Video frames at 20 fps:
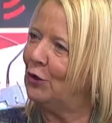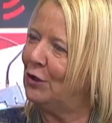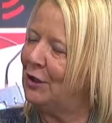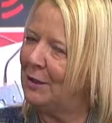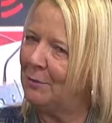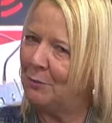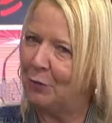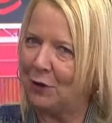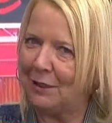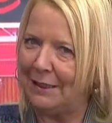
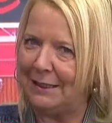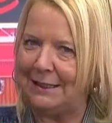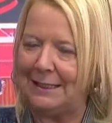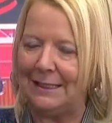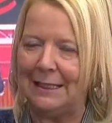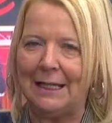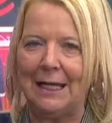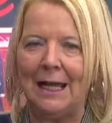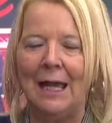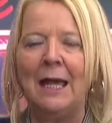di
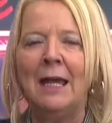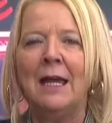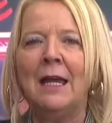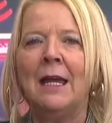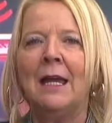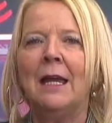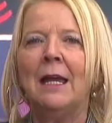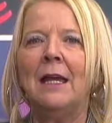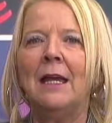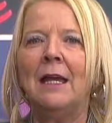politiche
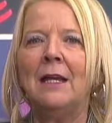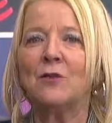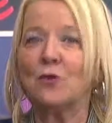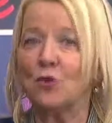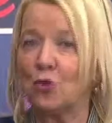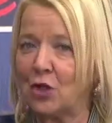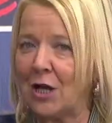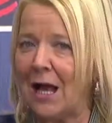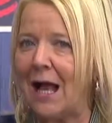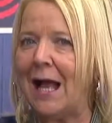eh,
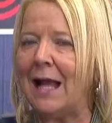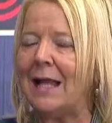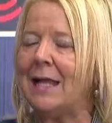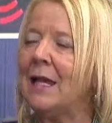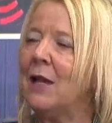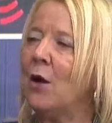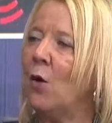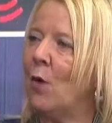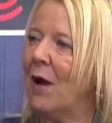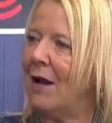
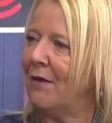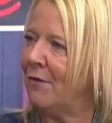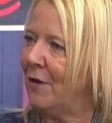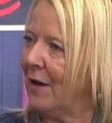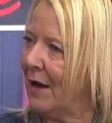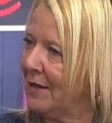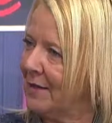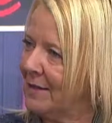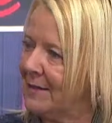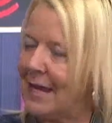sociali,
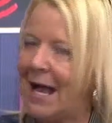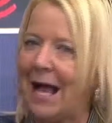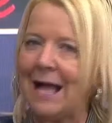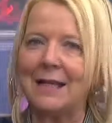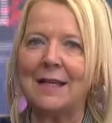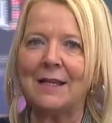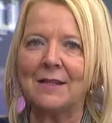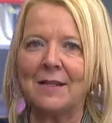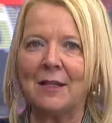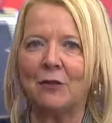welfare
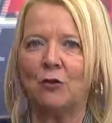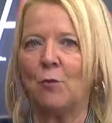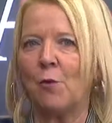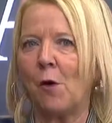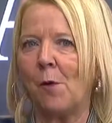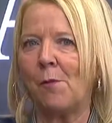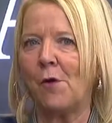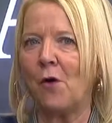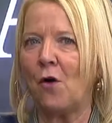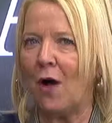anziani, è stato
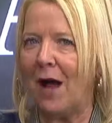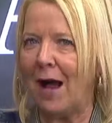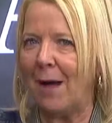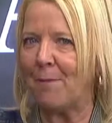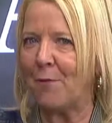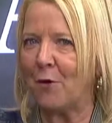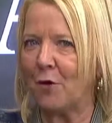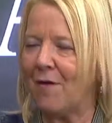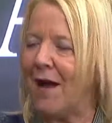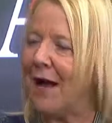proprio
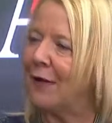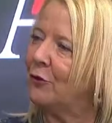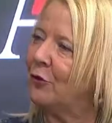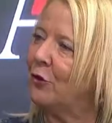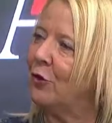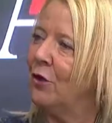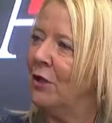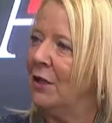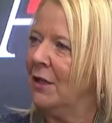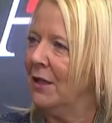
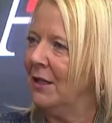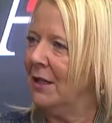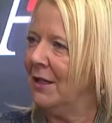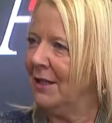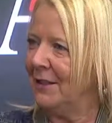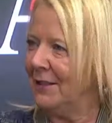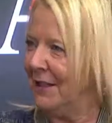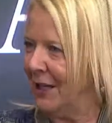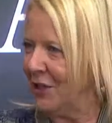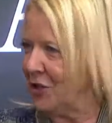approvato
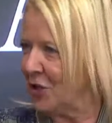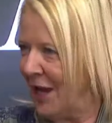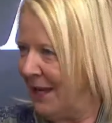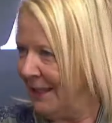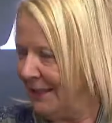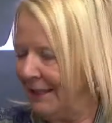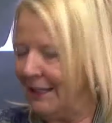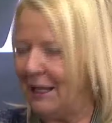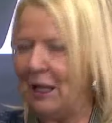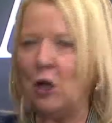eh, di
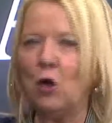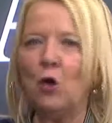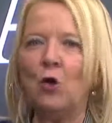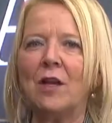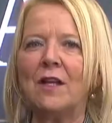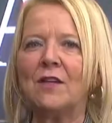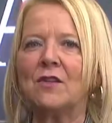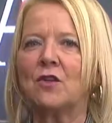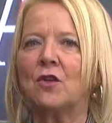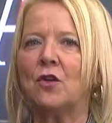recente nelle
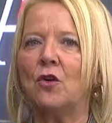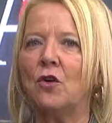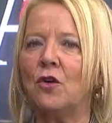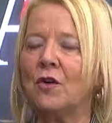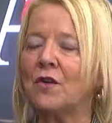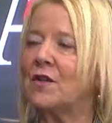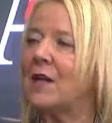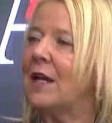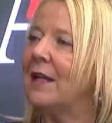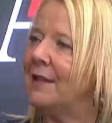ore
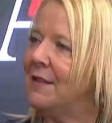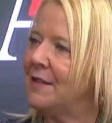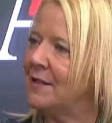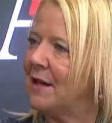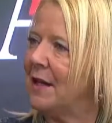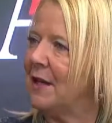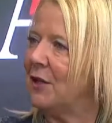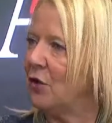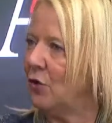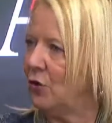scorse il
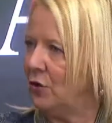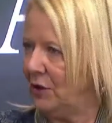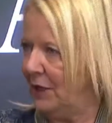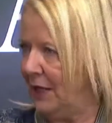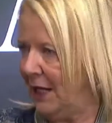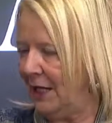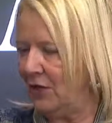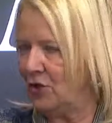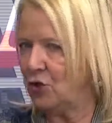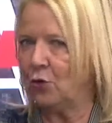disegno di
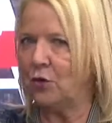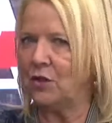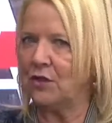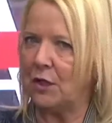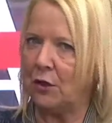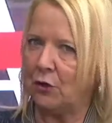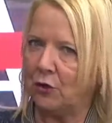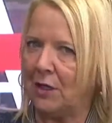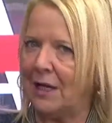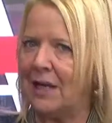legge, un
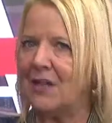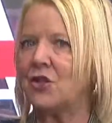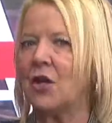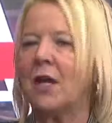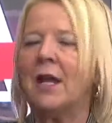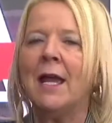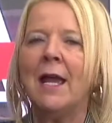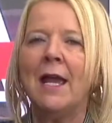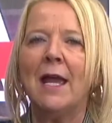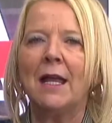disegno di
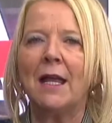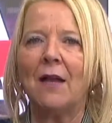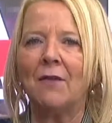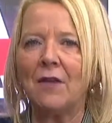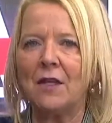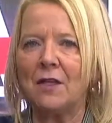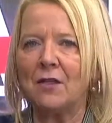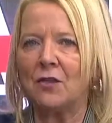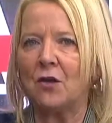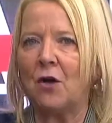legge che ha
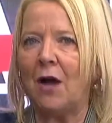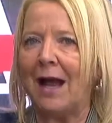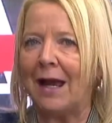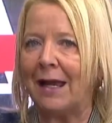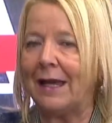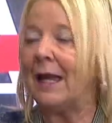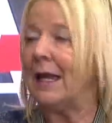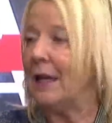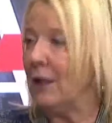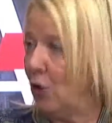visto
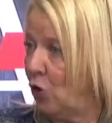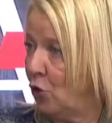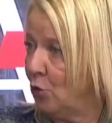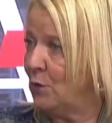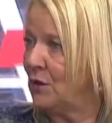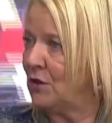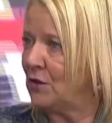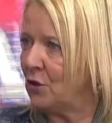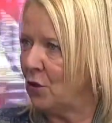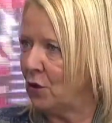anche in
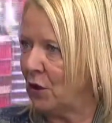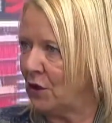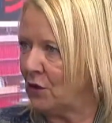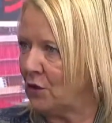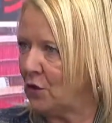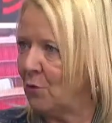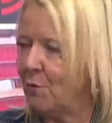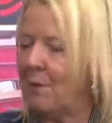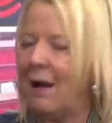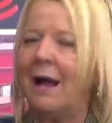commissione
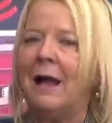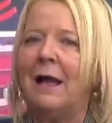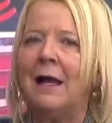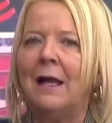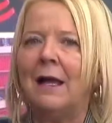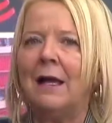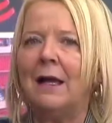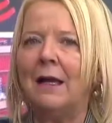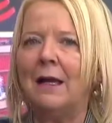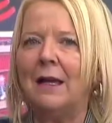insomma,
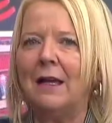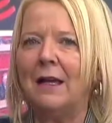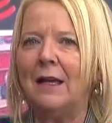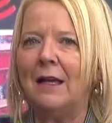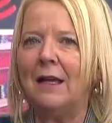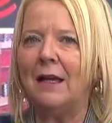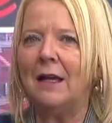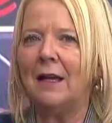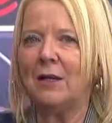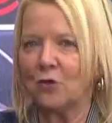
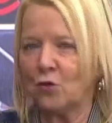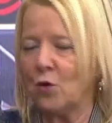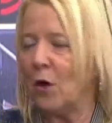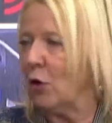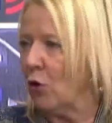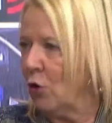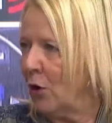eh, la sua